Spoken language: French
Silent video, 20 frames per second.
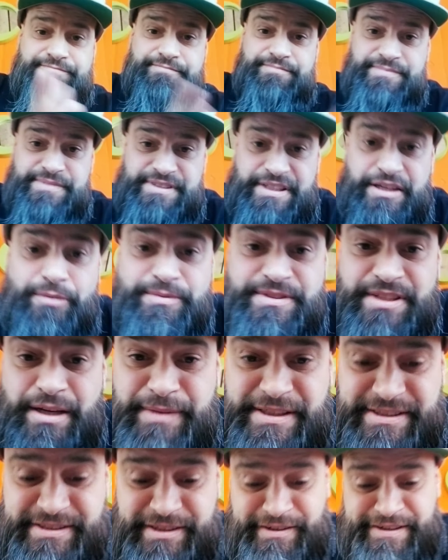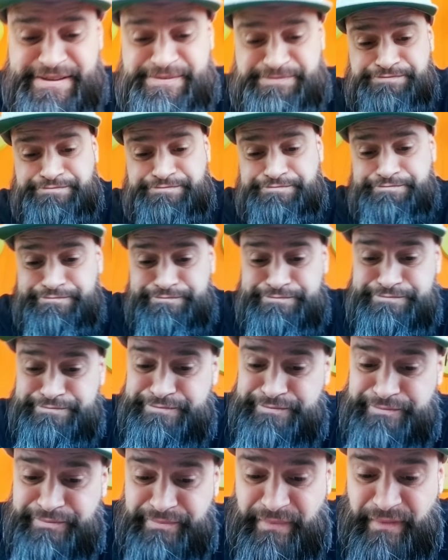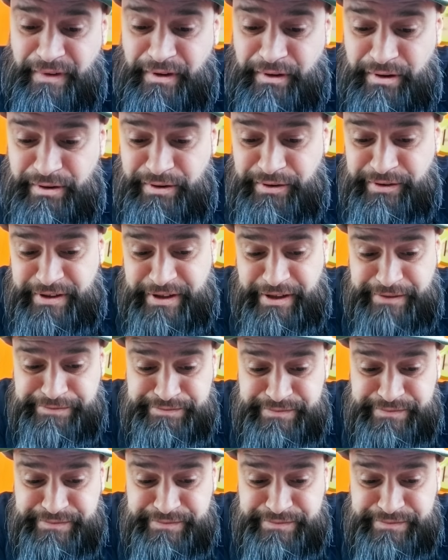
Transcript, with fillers: C'est comme ça maintenant. Hein. Ok.